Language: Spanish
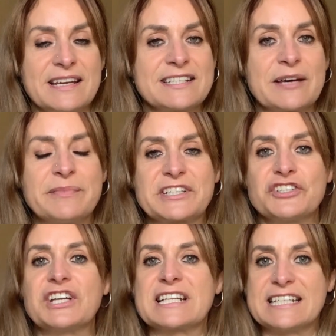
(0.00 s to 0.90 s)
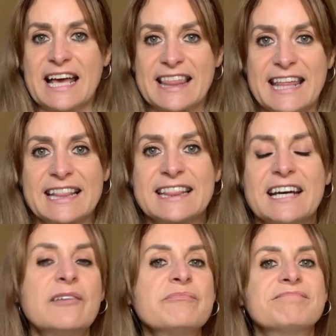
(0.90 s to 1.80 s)
esa persona sí
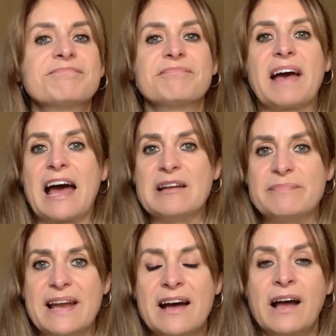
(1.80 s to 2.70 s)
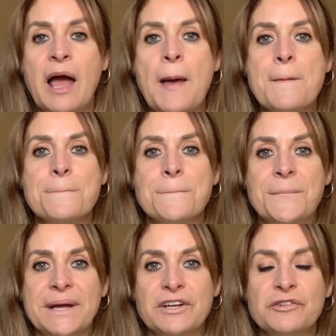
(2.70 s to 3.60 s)
acepta al plan,
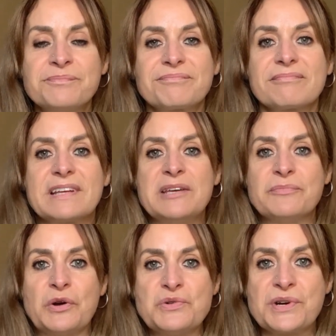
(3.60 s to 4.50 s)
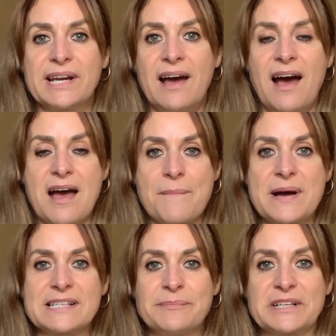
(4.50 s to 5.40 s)
pero involucra a
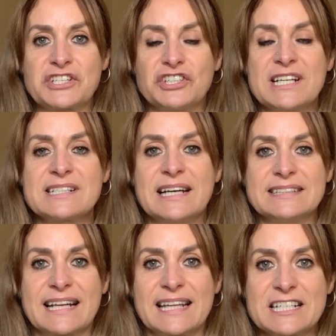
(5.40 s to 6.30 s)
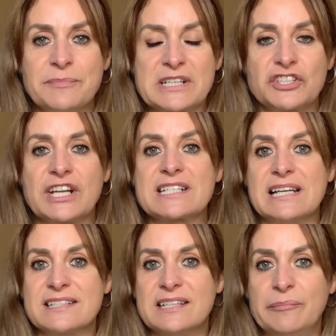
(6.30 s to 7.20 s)
más personas, a terceras personas
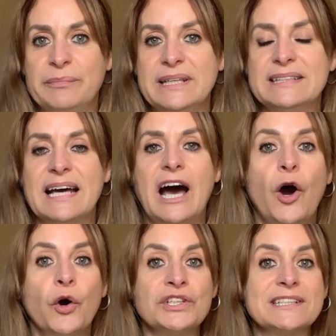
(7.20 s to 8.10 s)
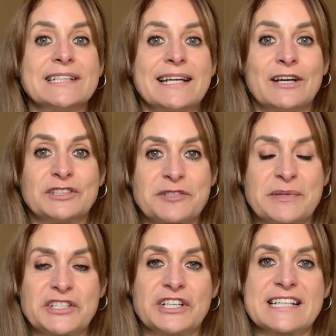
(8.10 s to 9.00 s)
las invita o te trae a otras
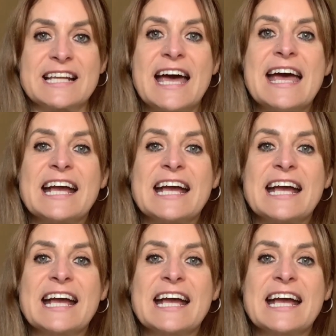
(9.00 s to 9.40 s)
personas.